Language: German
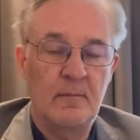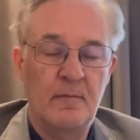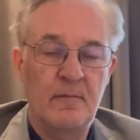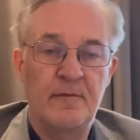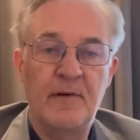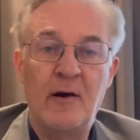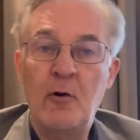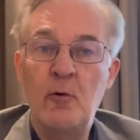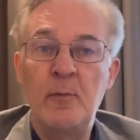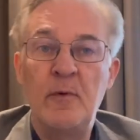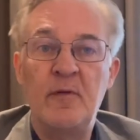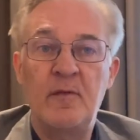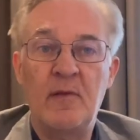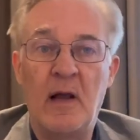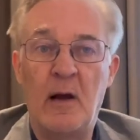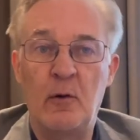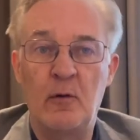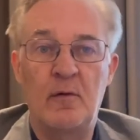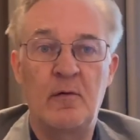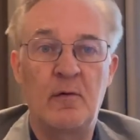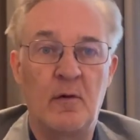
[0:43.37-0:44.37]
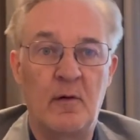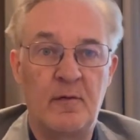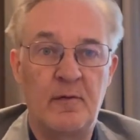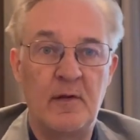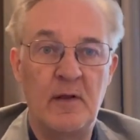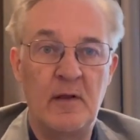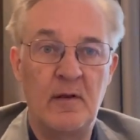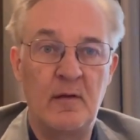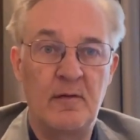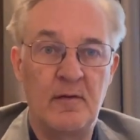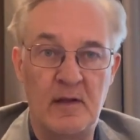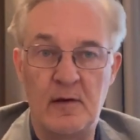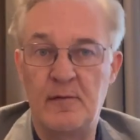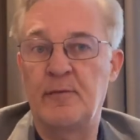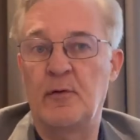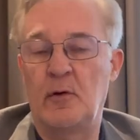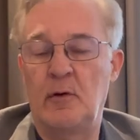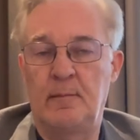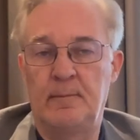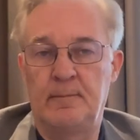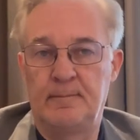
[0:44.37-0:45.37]
Warum ist Outsourcing
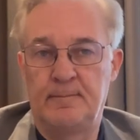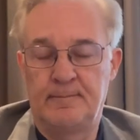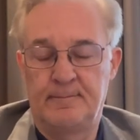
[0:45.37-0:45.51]
sinnvoll?